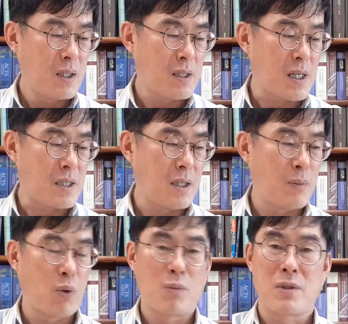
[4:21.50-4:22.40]
자신의
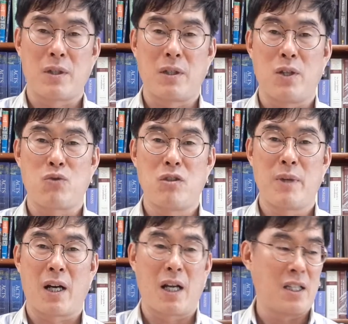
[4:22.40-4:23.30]
복음서를
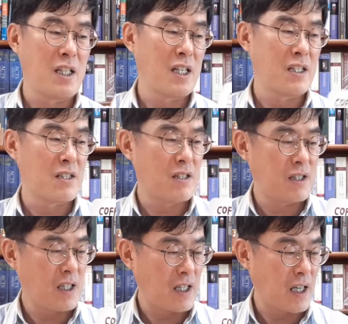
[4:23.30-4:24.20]
예수님에 관한 이야기를 쓸
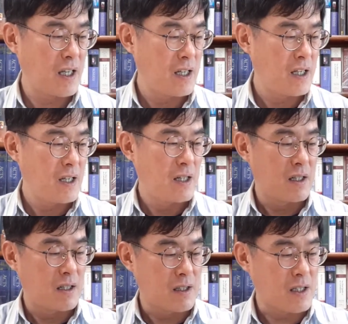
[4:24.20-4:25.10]
때에
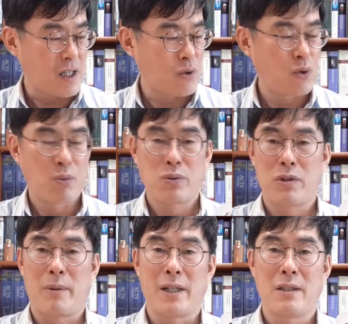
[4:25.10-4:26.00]
어,
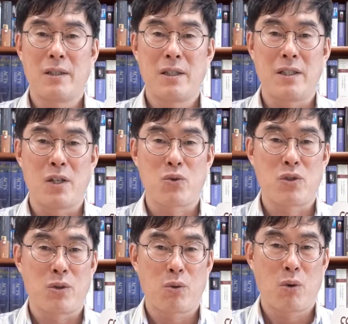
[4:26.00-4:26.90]
제자들로부터 받은 예수
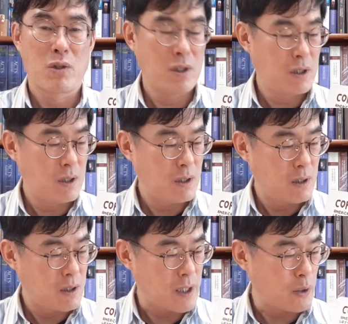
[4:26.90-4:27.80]
전통을
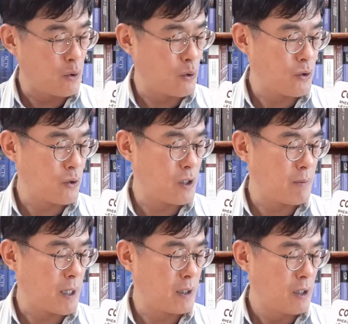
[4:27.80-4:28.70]
자료로
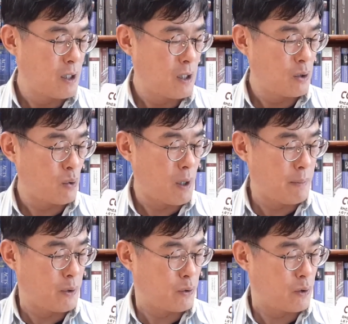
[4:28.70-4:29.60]
쓰지만 또
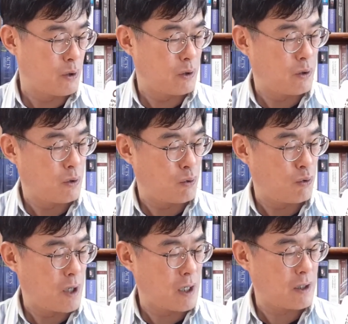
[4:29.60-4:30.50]
한편으로는
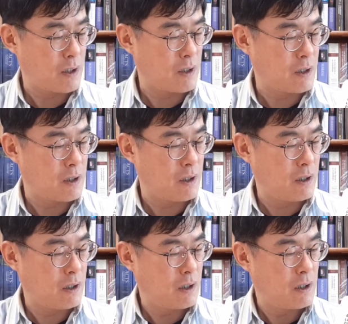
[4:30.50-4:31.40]
구약
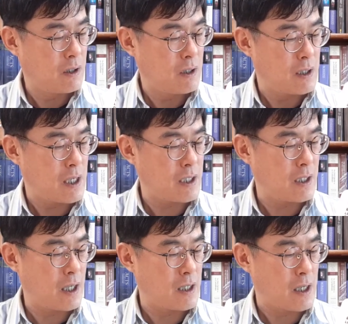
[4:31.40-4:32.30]
성경을
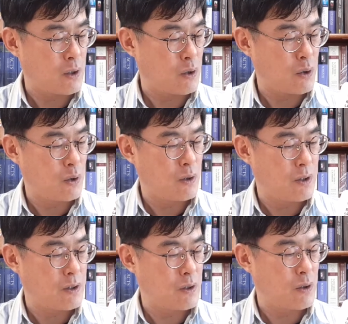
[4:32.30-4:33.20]
자신의 자료로
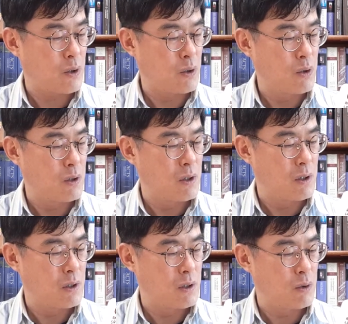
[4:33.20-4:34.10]
써요.
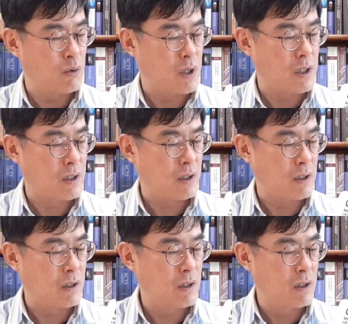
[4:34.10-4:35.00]
구약
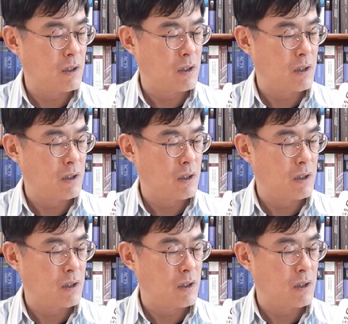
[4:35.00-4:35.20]
성경.